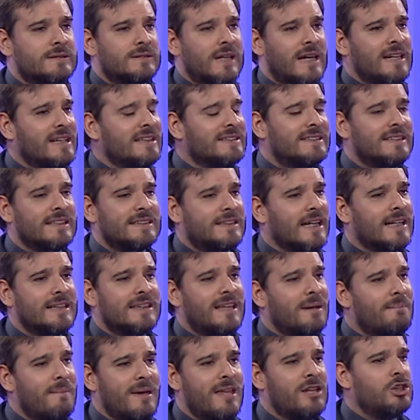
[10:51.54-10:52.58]
tan
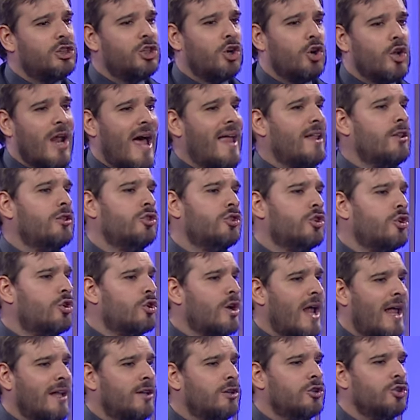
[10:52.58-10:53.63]
insistentemente orando,
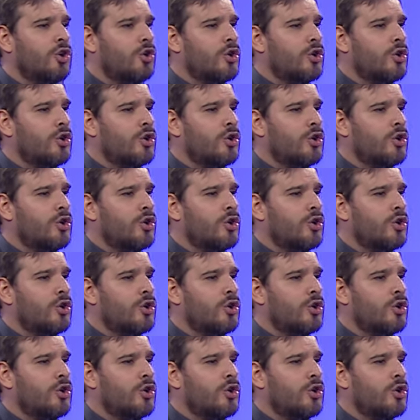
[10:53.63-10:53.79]
orando,